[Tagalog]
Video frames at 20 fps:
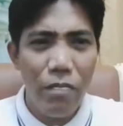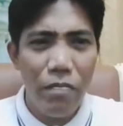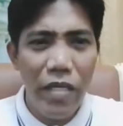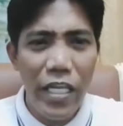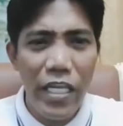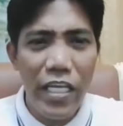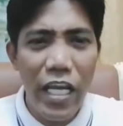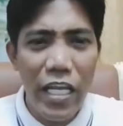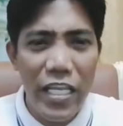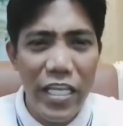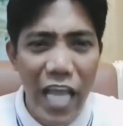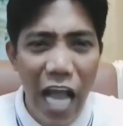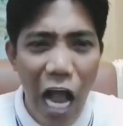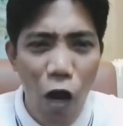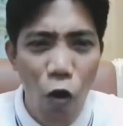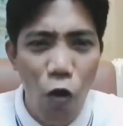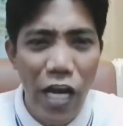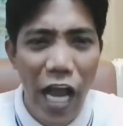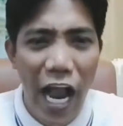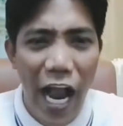binigyan
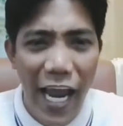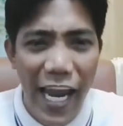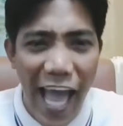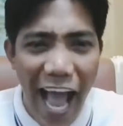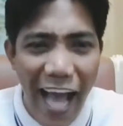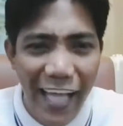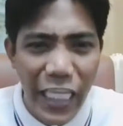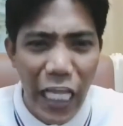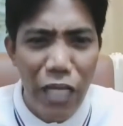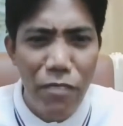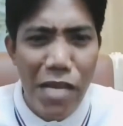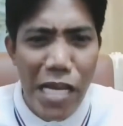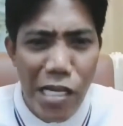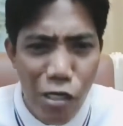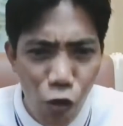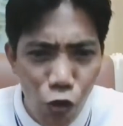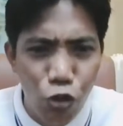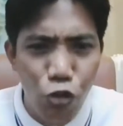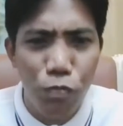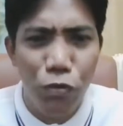niya ako ng kalahating
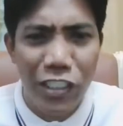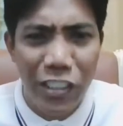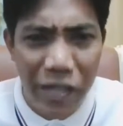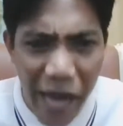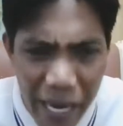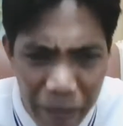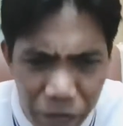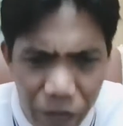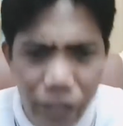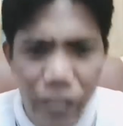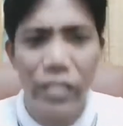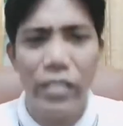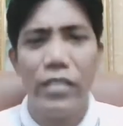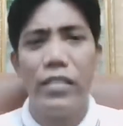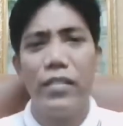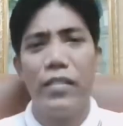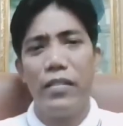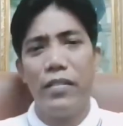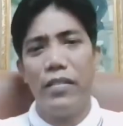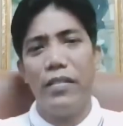milyong subscriber.
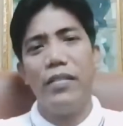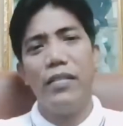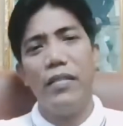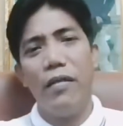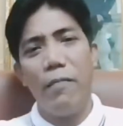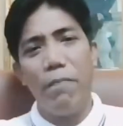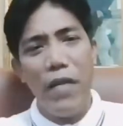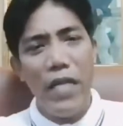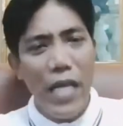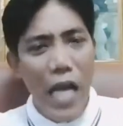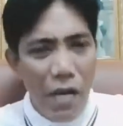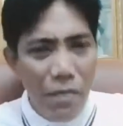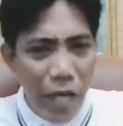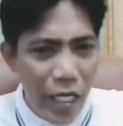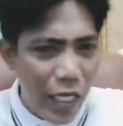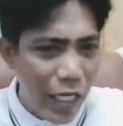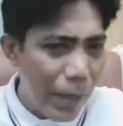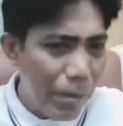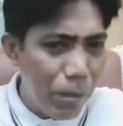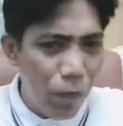
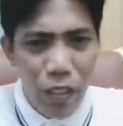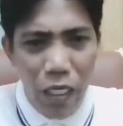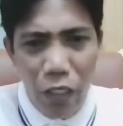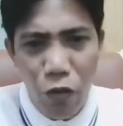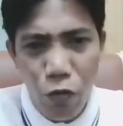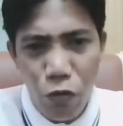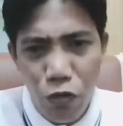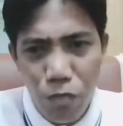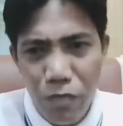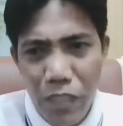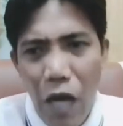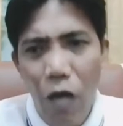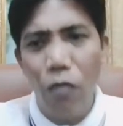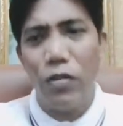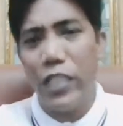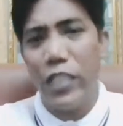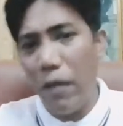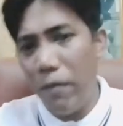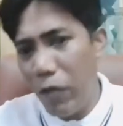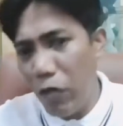Pinakamahirap po yung YouTube daw,
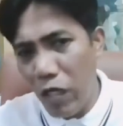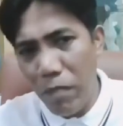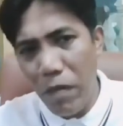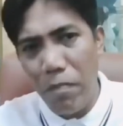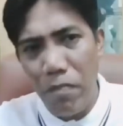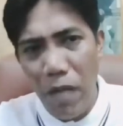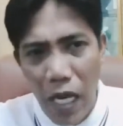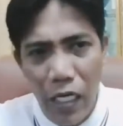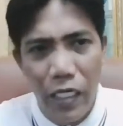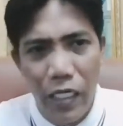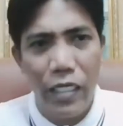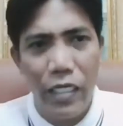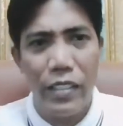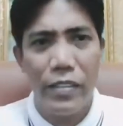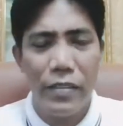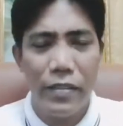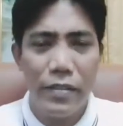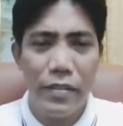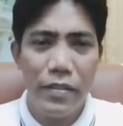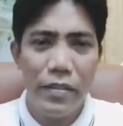sabi ng ibang vlogger.
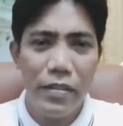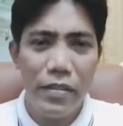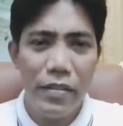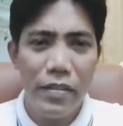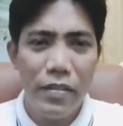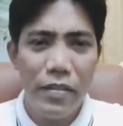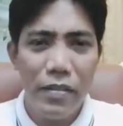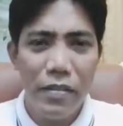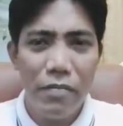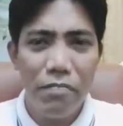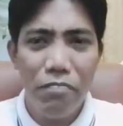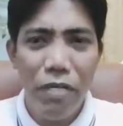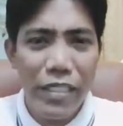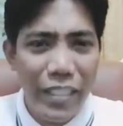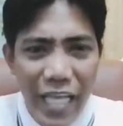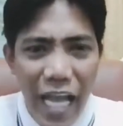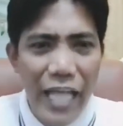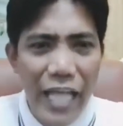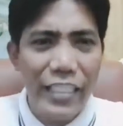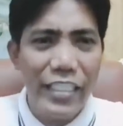
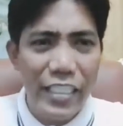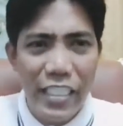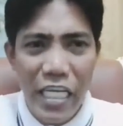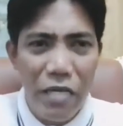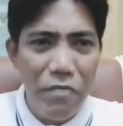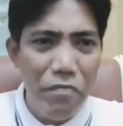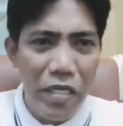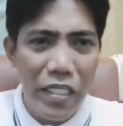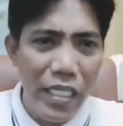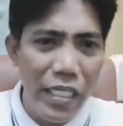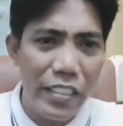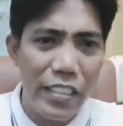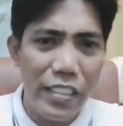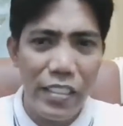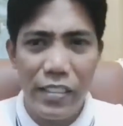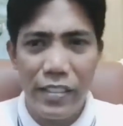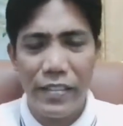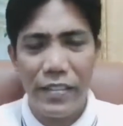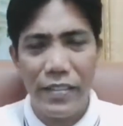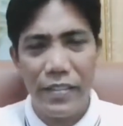But God's gave me this.
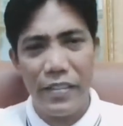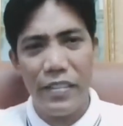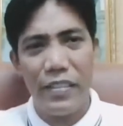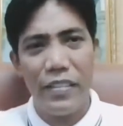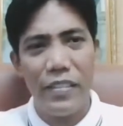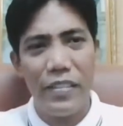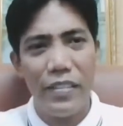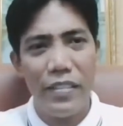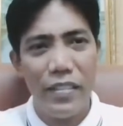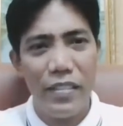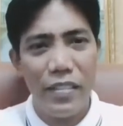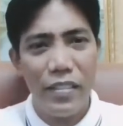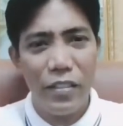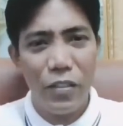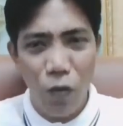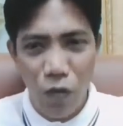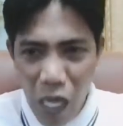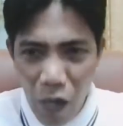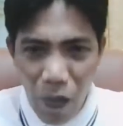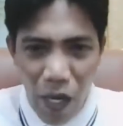
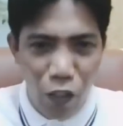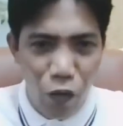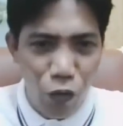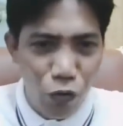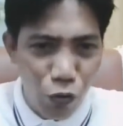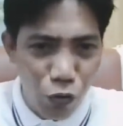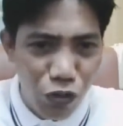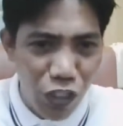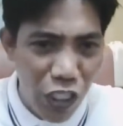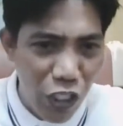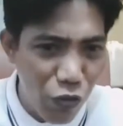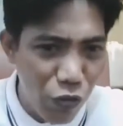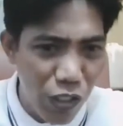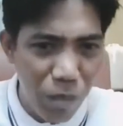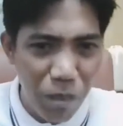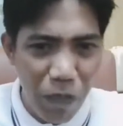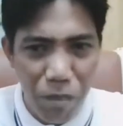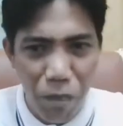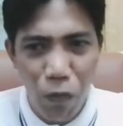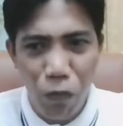So now I could continue the
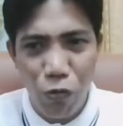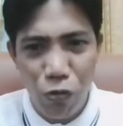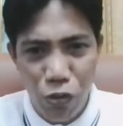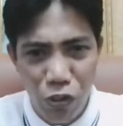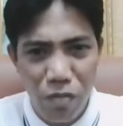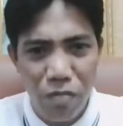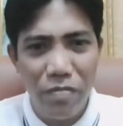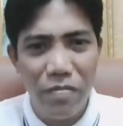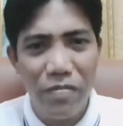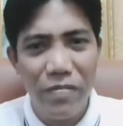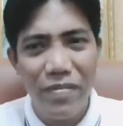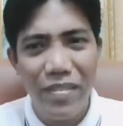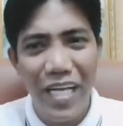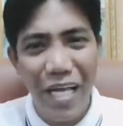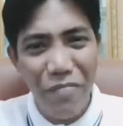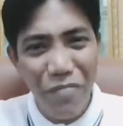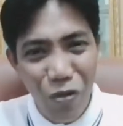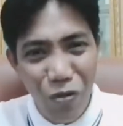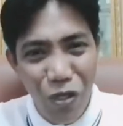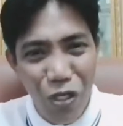people to serve.
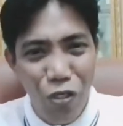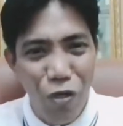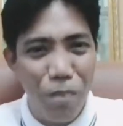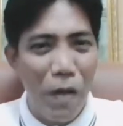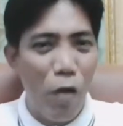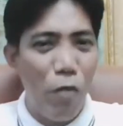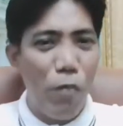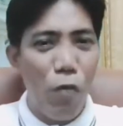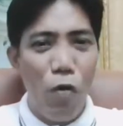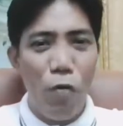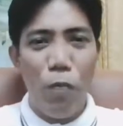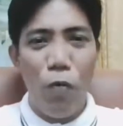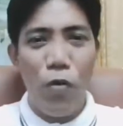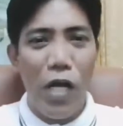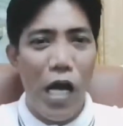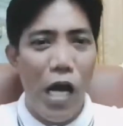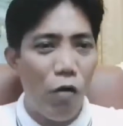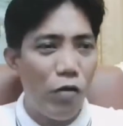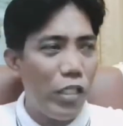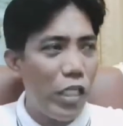Habiruin nyo, paupo-upo
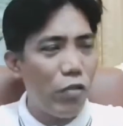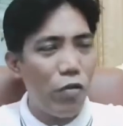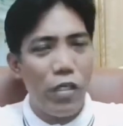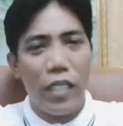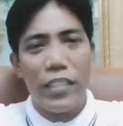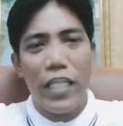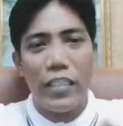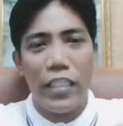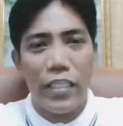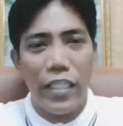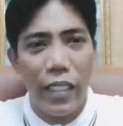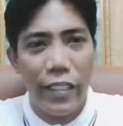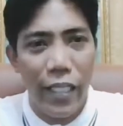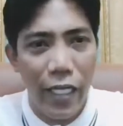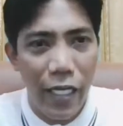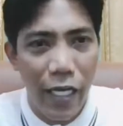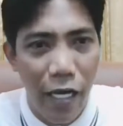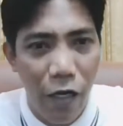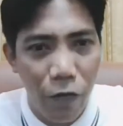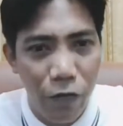lang ako dito,
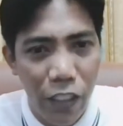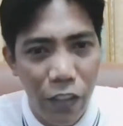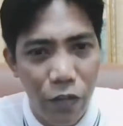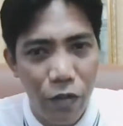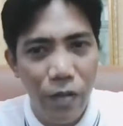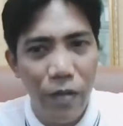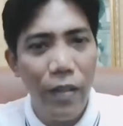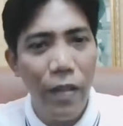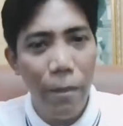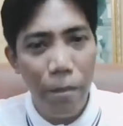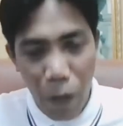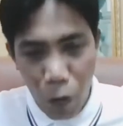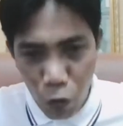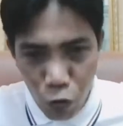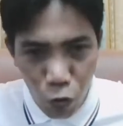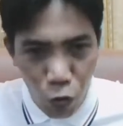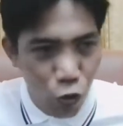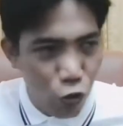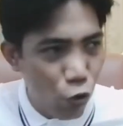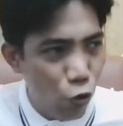nagdadadaldal lang ako dito, pero
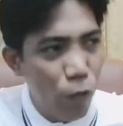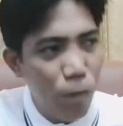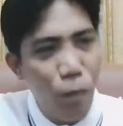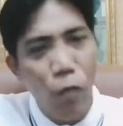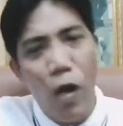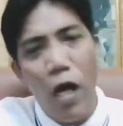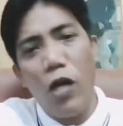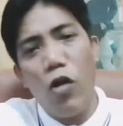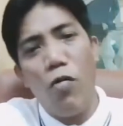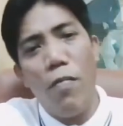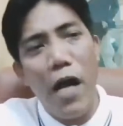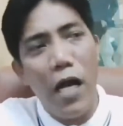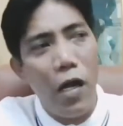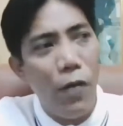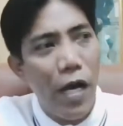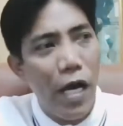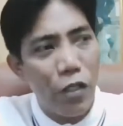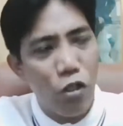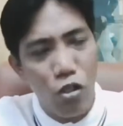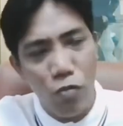tuloy-tuloy po ang
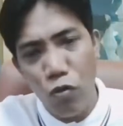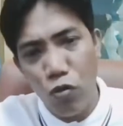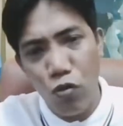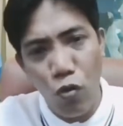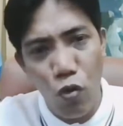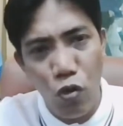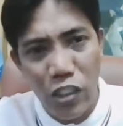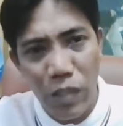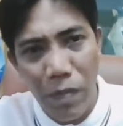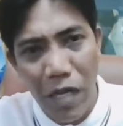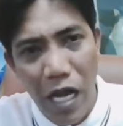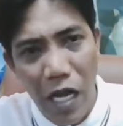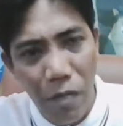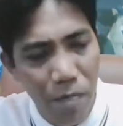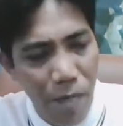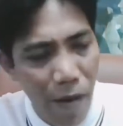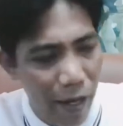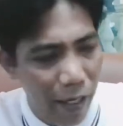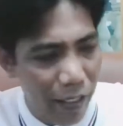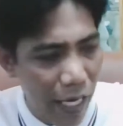gumagawa at tumutulong sa mga
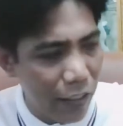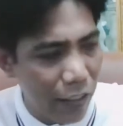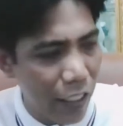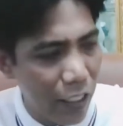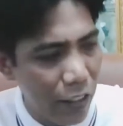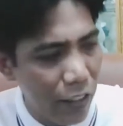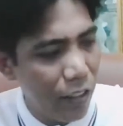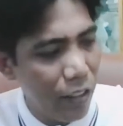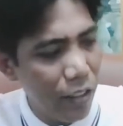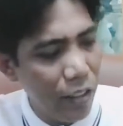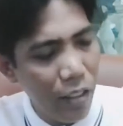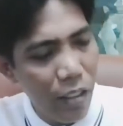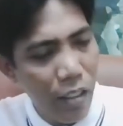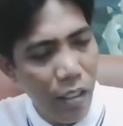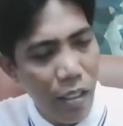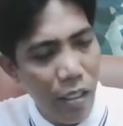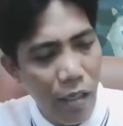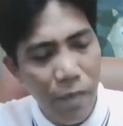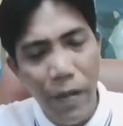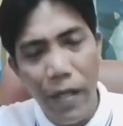kababayan natin.
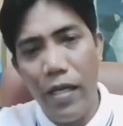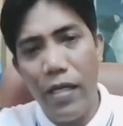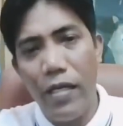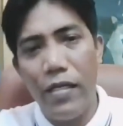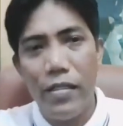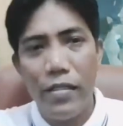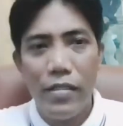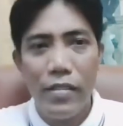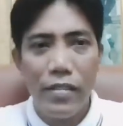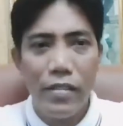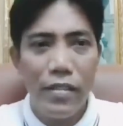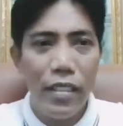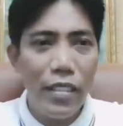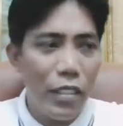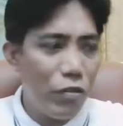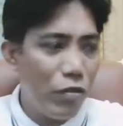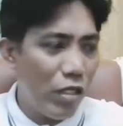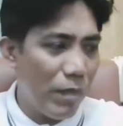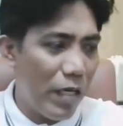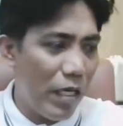Aba,
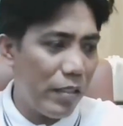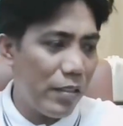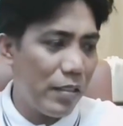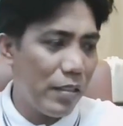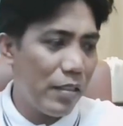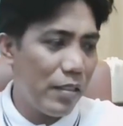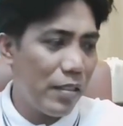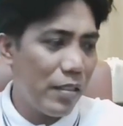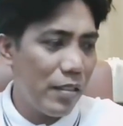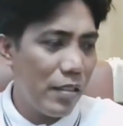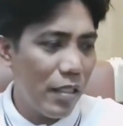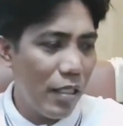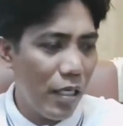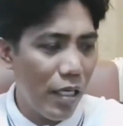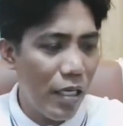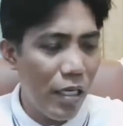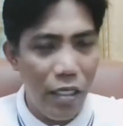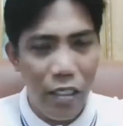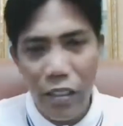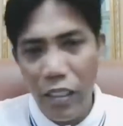tingnan nyo naman.
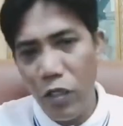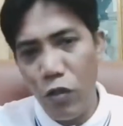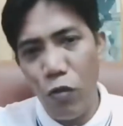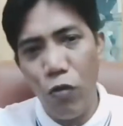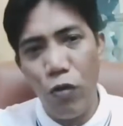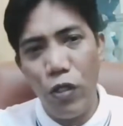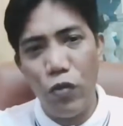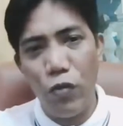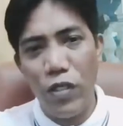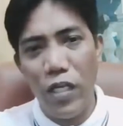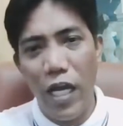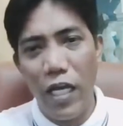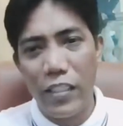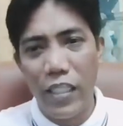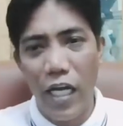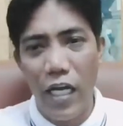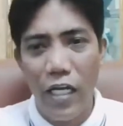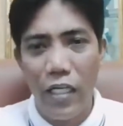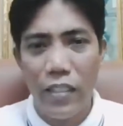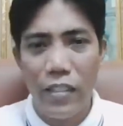Uh, hindi ko ito
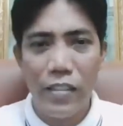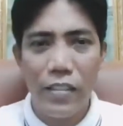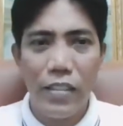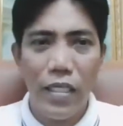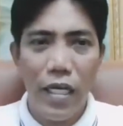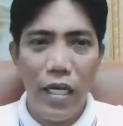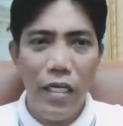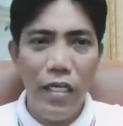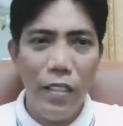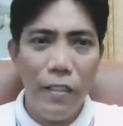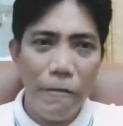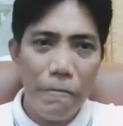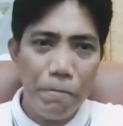inaasahan. Ha?